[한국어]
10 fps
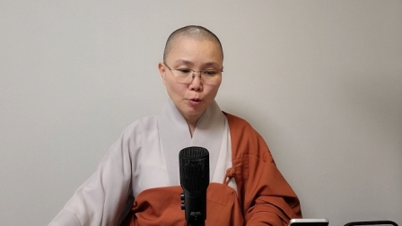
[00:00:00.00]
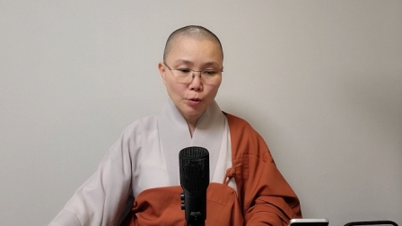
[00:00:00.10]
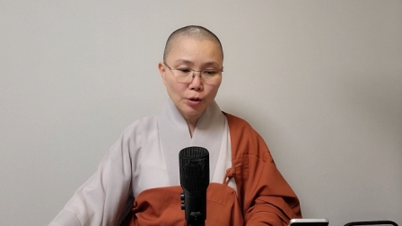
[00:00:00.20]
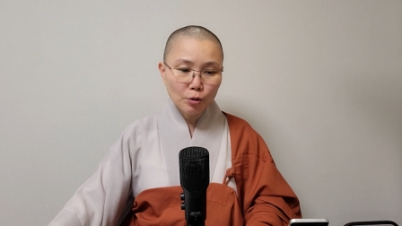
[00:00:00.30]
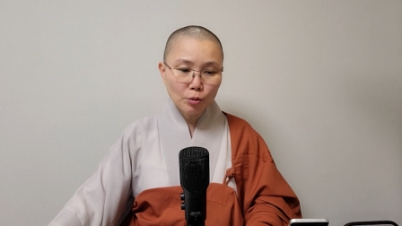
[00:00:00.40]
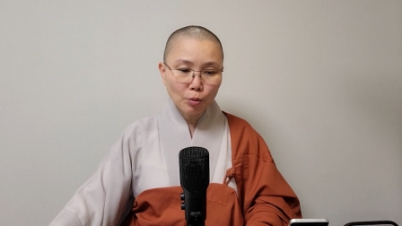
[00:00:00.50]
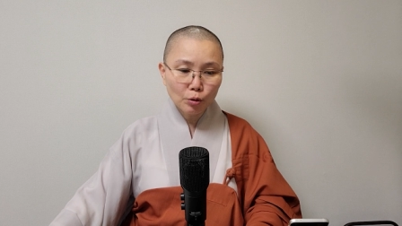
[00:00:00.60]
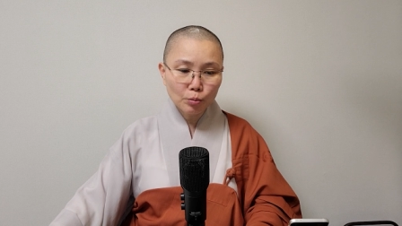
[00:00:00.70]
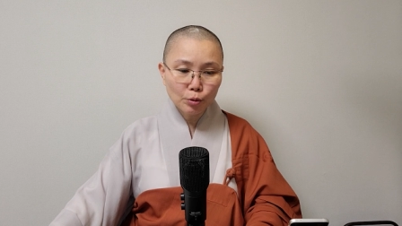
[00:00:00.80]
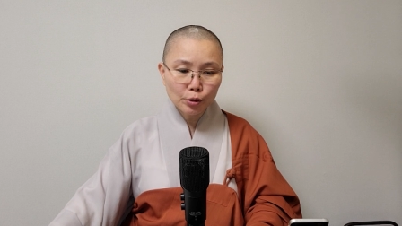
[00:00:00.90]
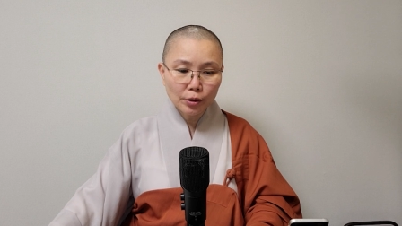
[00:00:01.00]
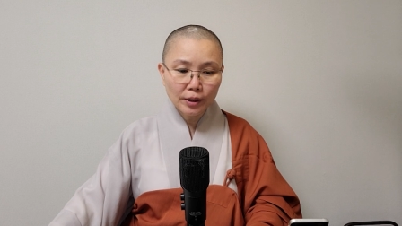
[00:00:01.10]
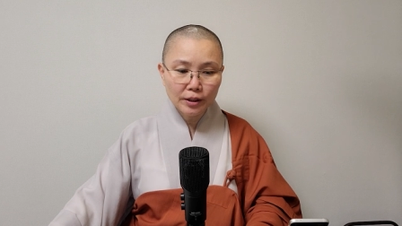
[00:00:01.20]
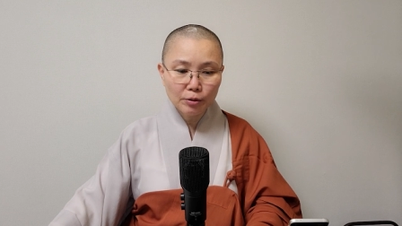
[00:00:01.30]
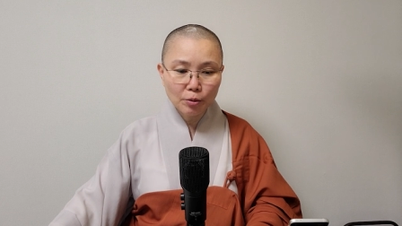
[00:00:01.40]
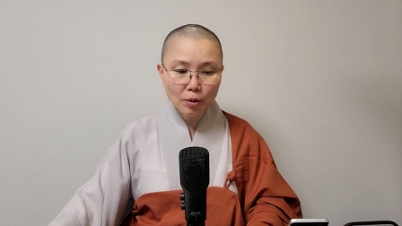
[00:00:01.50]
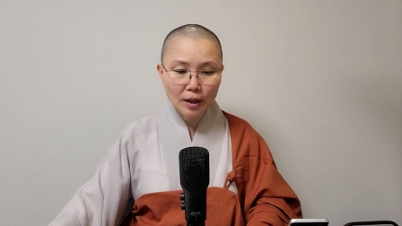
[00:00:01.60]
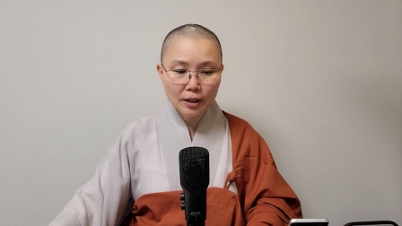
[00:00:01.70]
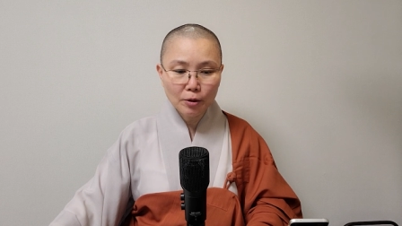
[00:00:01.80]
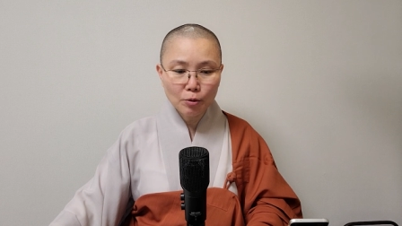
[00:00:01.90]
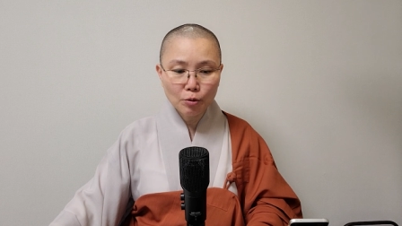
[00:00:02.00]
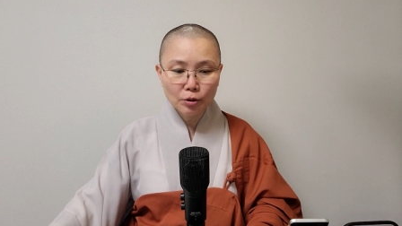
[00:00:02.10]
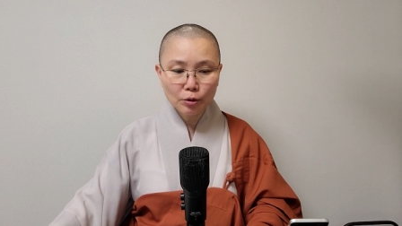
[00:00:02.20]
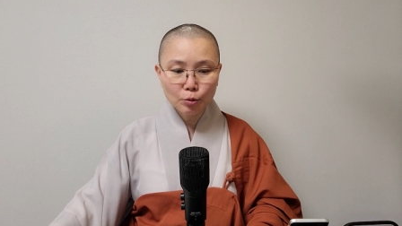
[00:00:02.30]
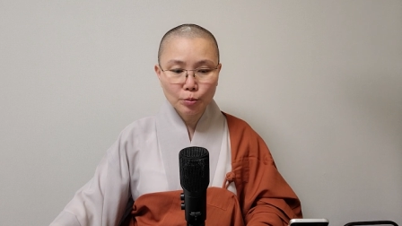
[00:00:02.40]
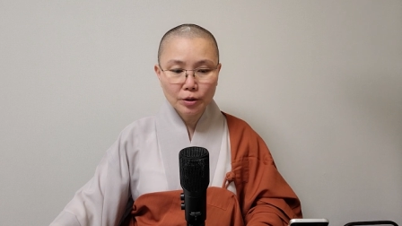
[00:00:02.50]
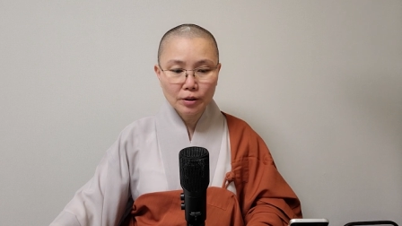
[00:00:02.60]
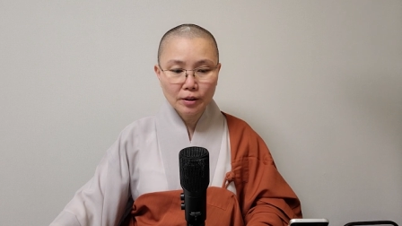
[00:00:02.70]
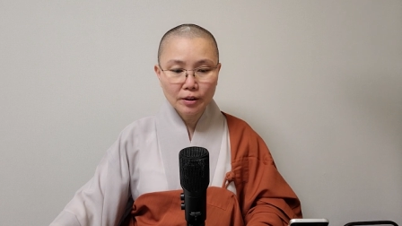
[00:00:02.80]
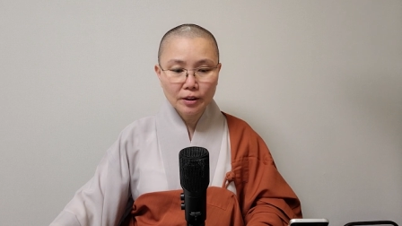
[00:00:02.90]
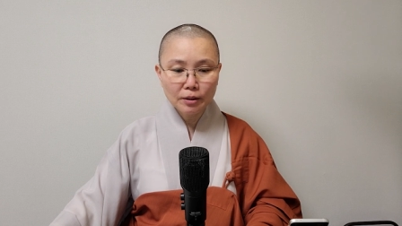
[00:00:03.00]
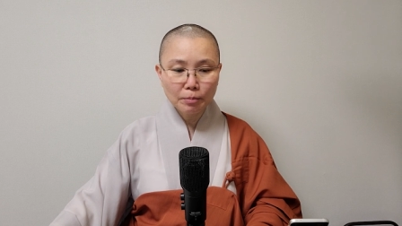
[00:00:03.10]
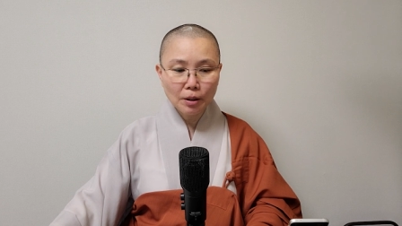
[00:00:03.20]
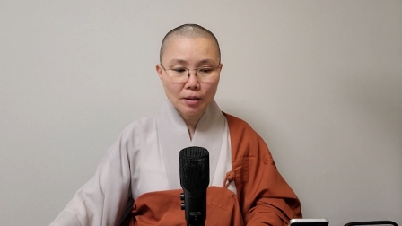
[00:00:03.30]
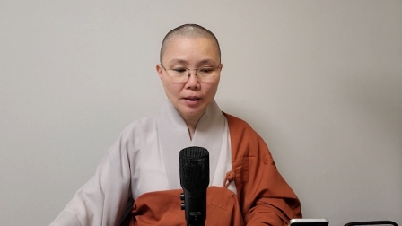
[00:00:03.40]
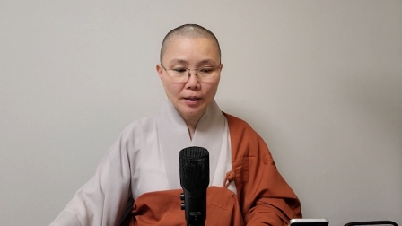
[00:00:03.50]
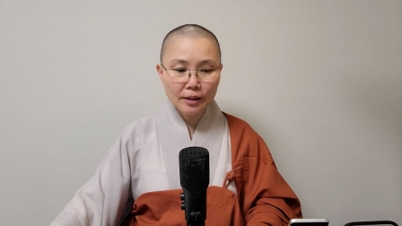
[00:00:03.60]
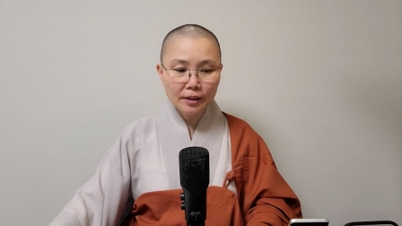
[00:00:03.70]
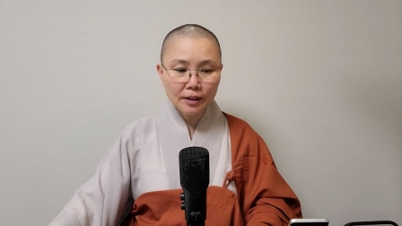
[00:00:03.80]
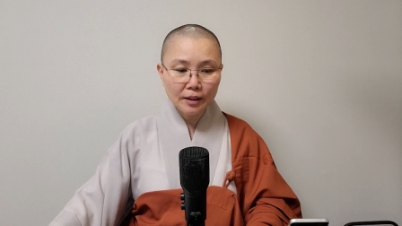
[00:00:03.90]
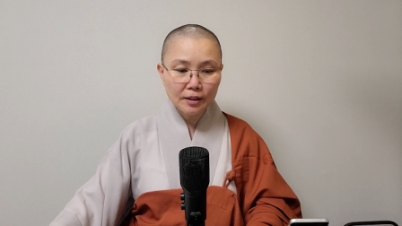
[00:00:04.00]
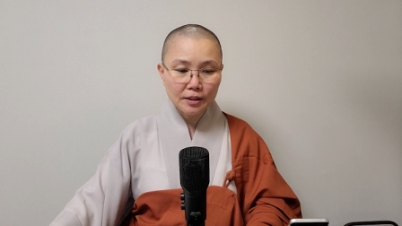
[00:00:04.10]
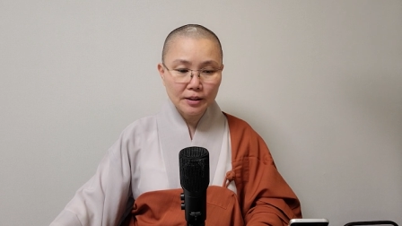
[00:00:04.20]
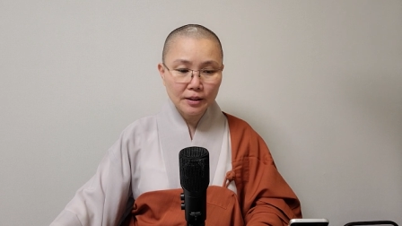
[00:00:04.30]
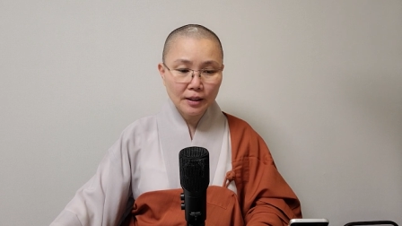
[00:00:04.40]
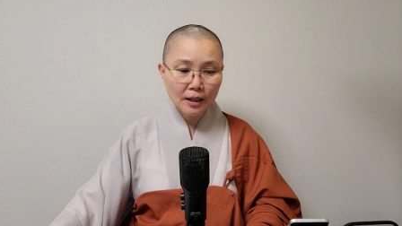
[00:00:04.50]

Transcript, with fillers: 위로는 모든 부처에 이르고 아래로는 꿈틀거리는 벌레에 이르기까지